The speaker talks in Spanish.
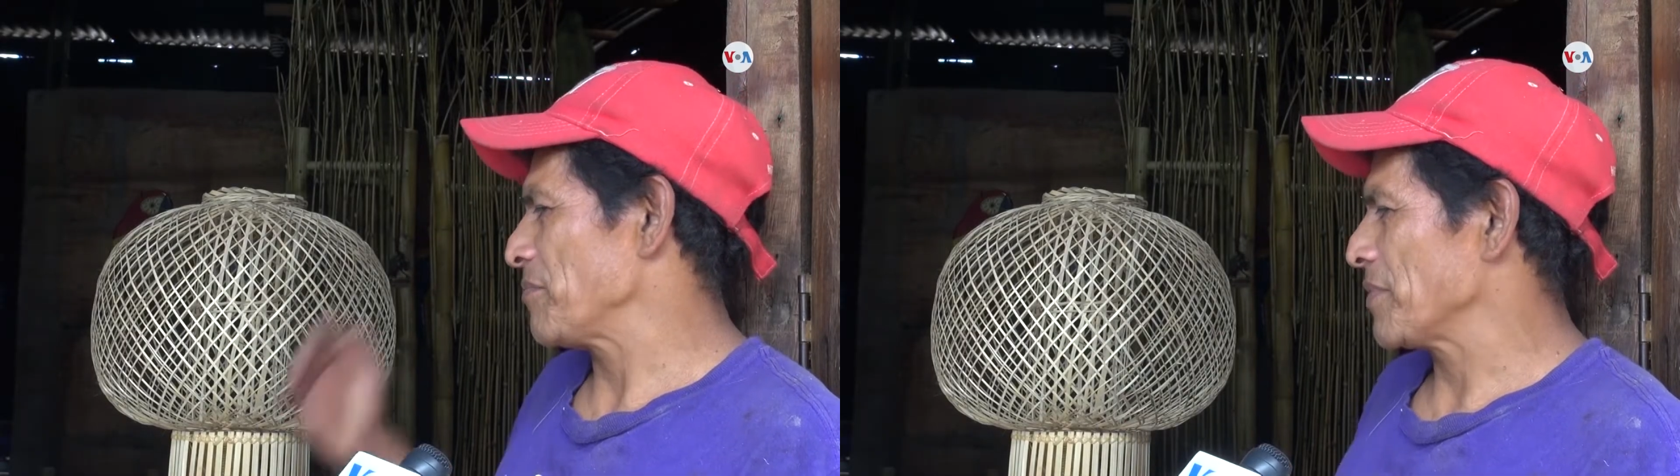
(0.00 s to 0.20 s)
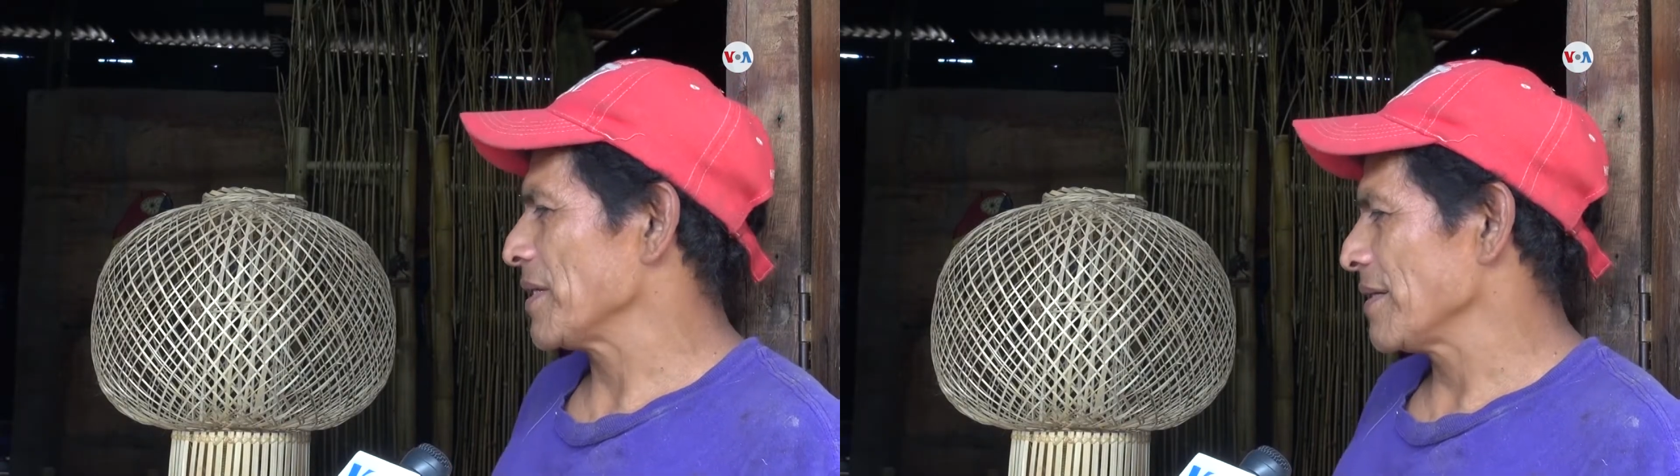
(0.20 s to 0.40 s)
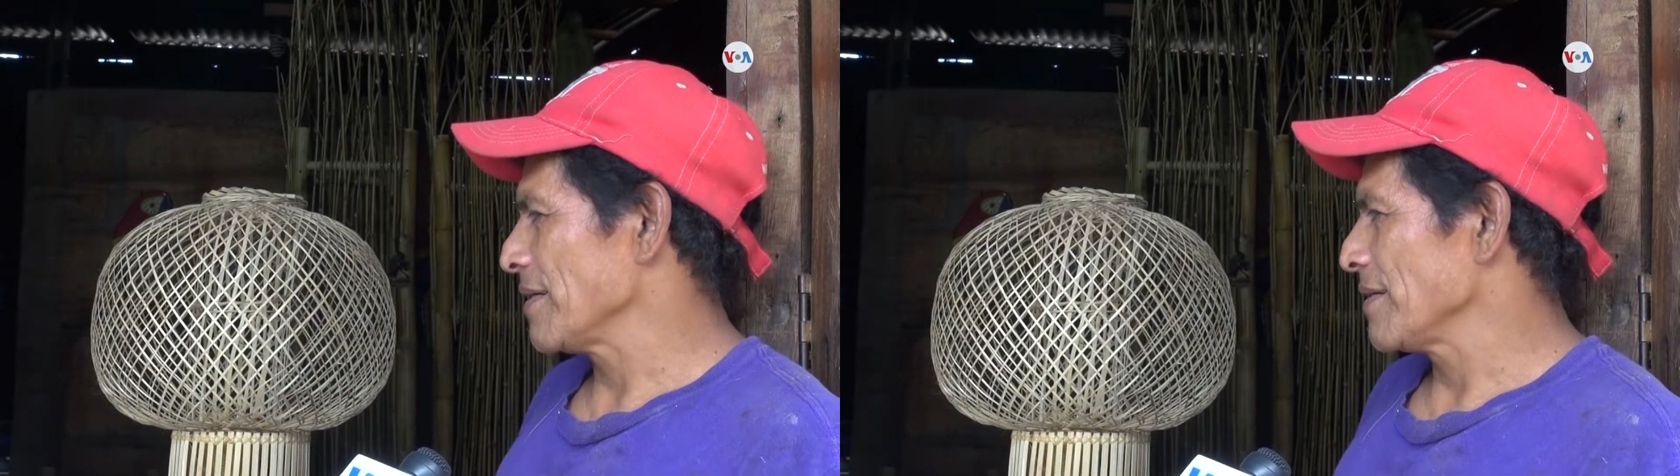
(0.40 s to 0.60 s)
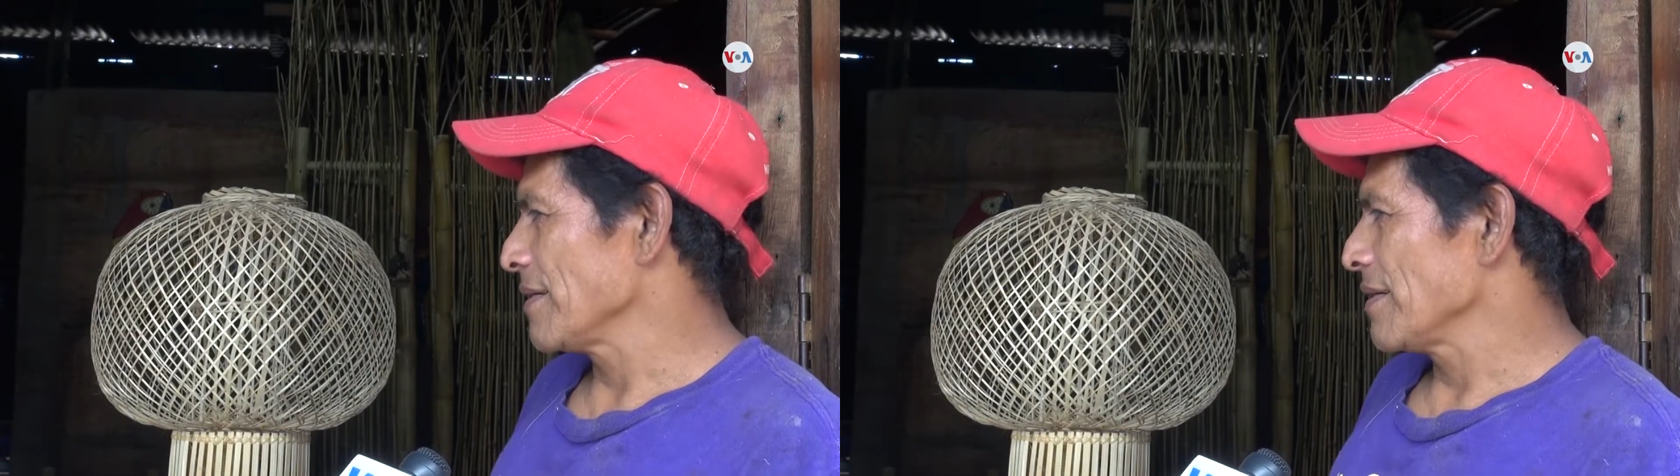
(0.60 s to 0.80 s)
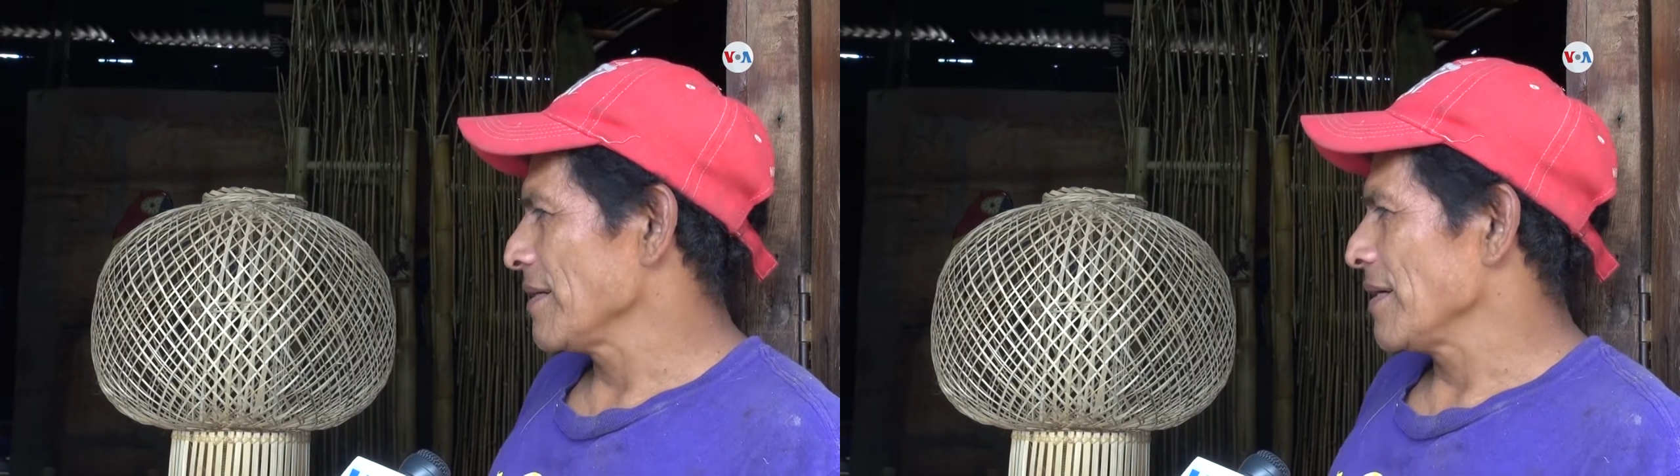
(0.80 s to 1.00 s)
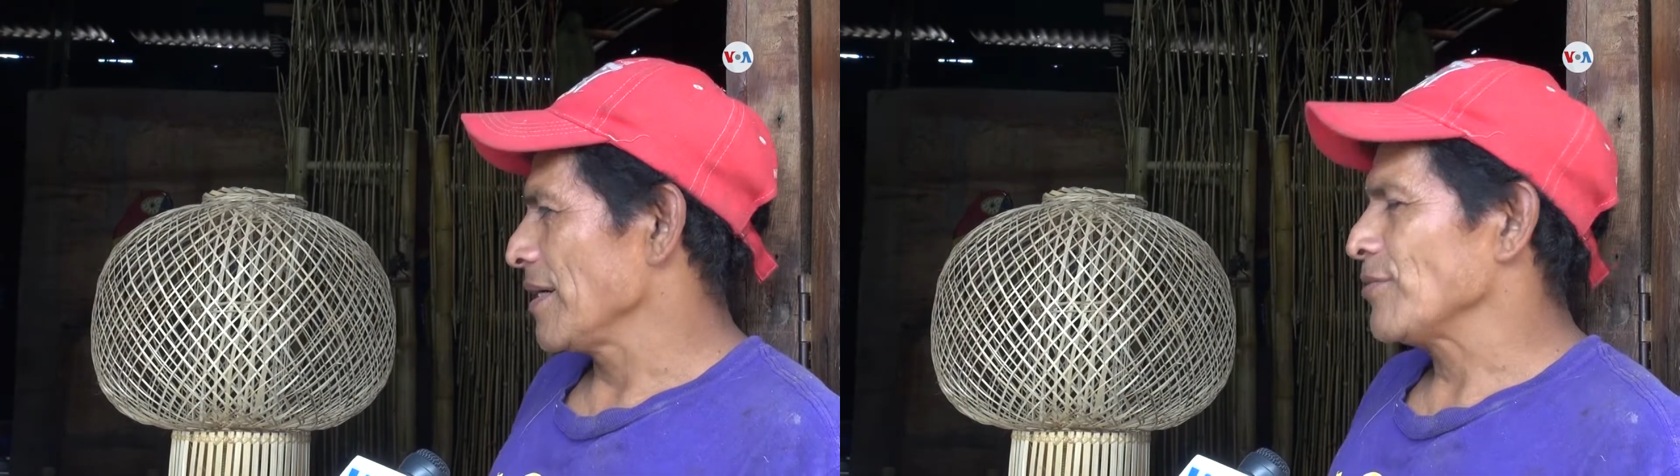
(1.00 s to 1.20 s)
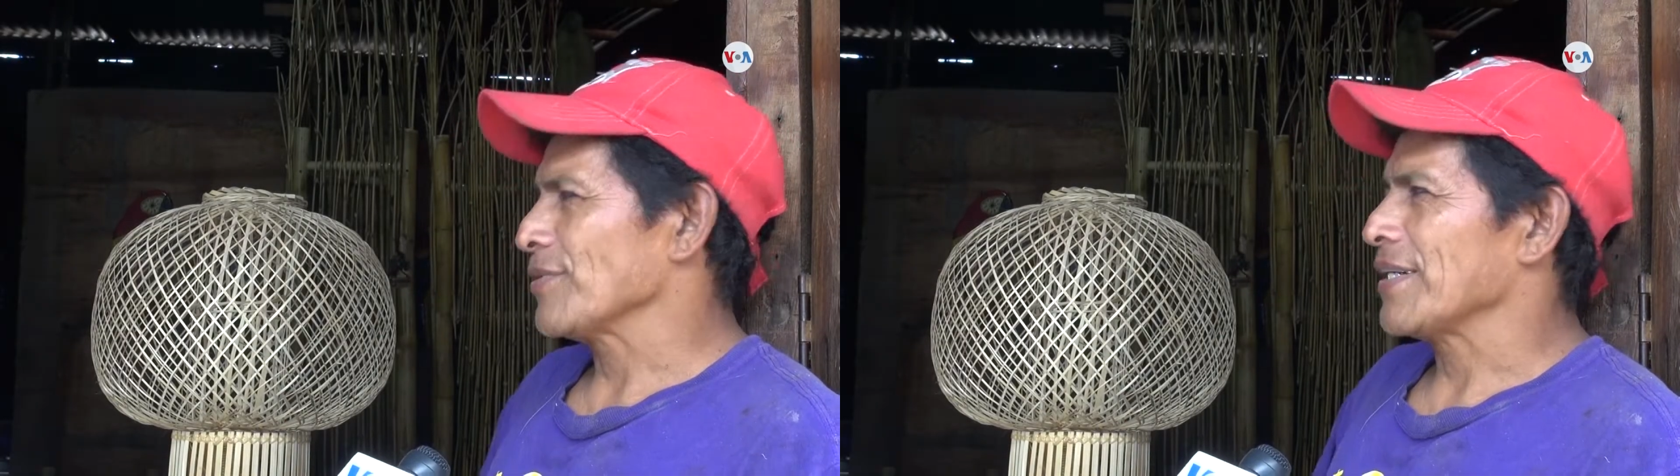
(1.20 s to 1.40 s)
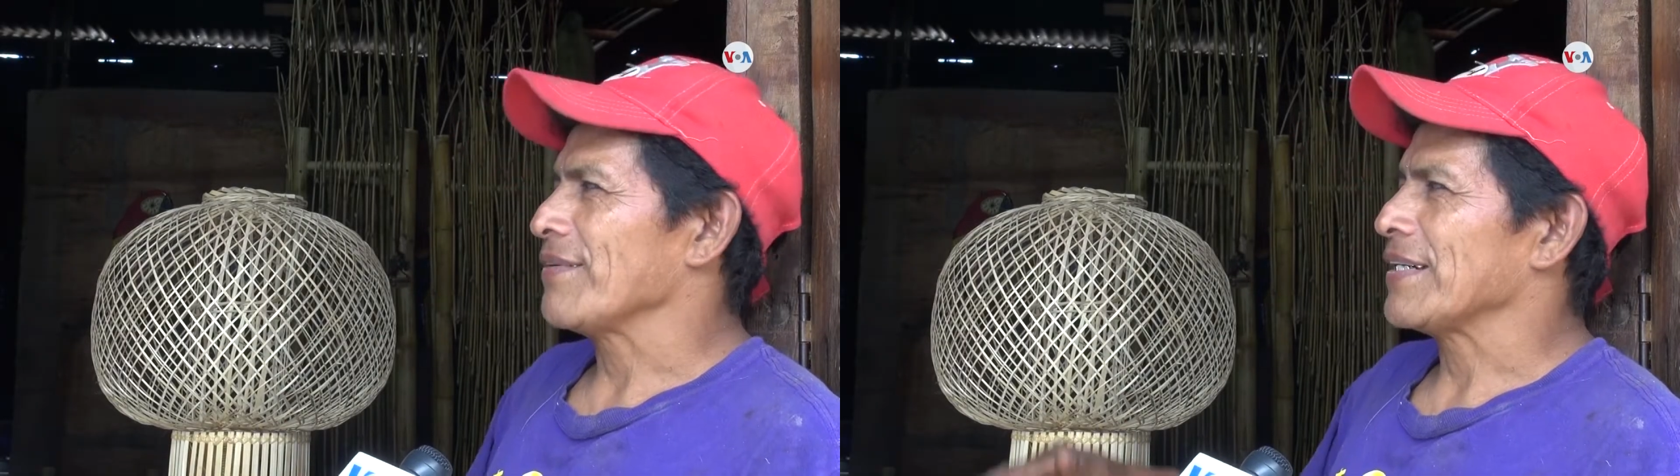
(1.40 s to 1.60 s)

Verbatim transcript: Pues esto se ha